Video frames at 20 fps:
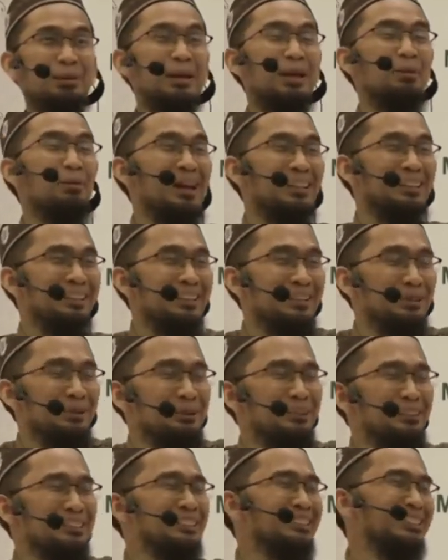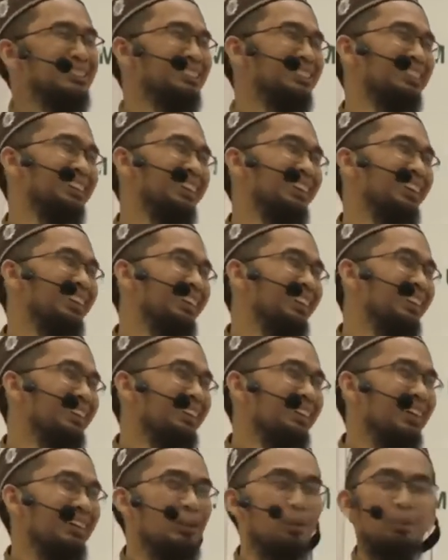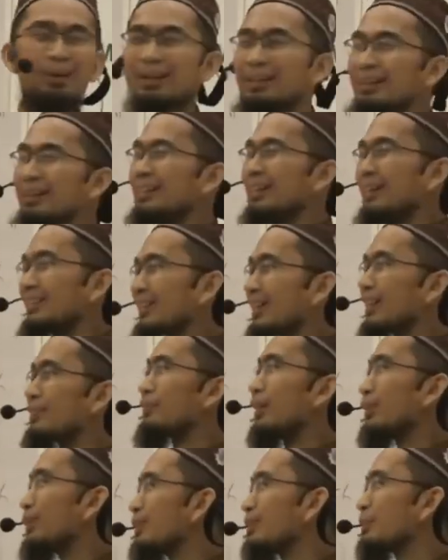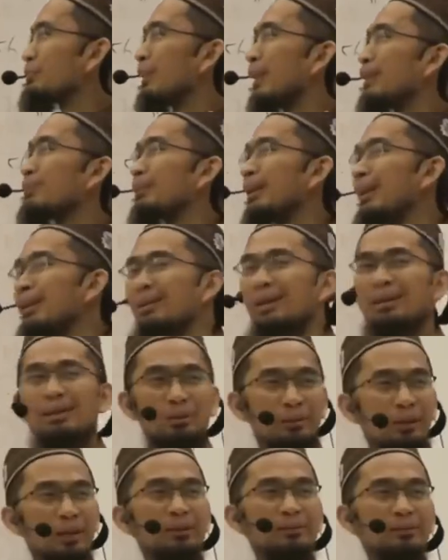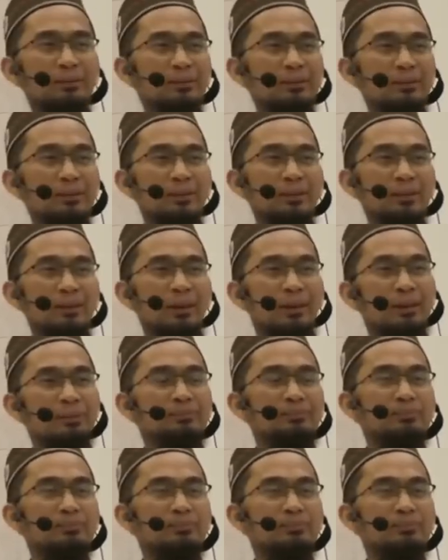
Bagaimana gitu? Gak coba kita evaluasi pelan-pelan lah gitu kan. Ya.